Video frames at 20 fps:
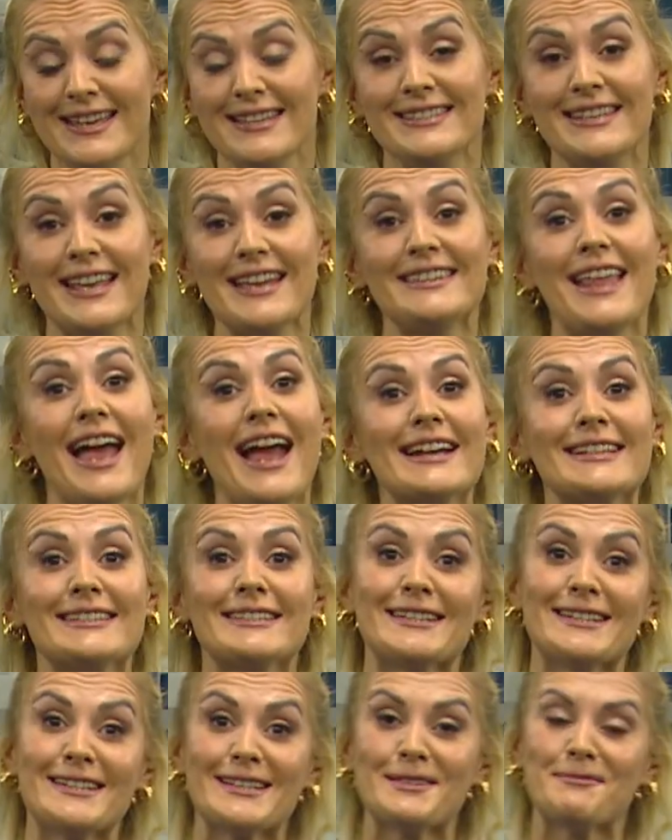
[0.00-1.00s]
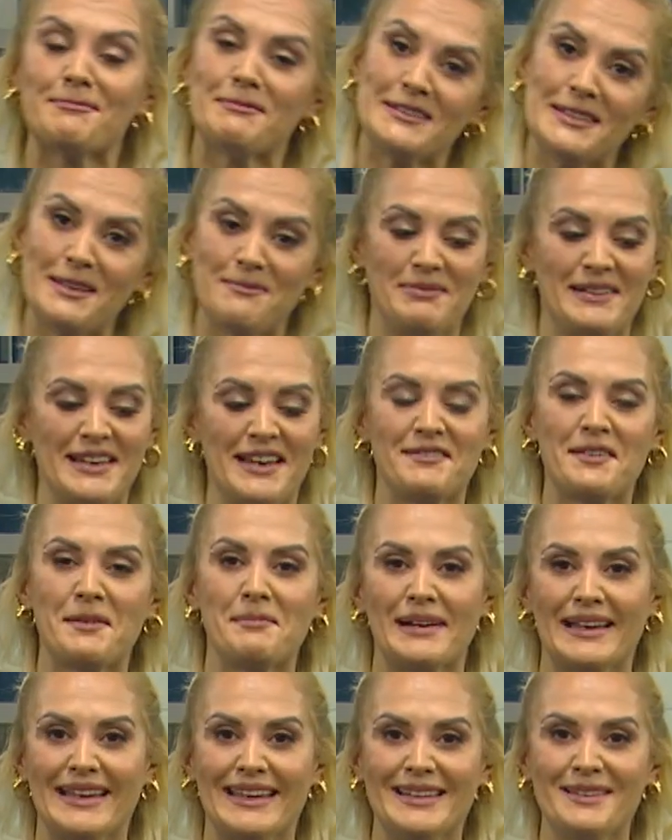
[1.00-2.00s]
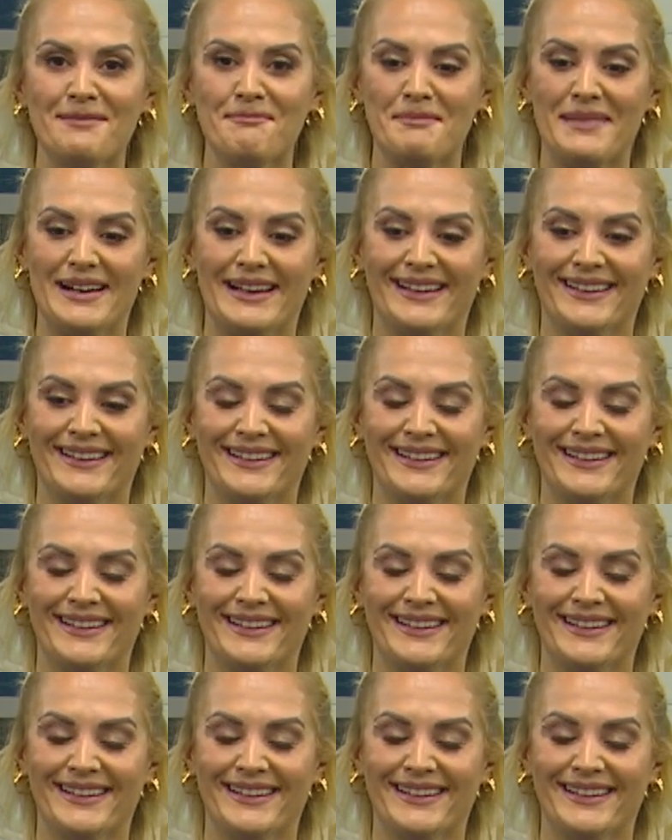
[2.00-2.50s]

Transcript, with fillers: Ne dersiniz bize pilava bakalım mı?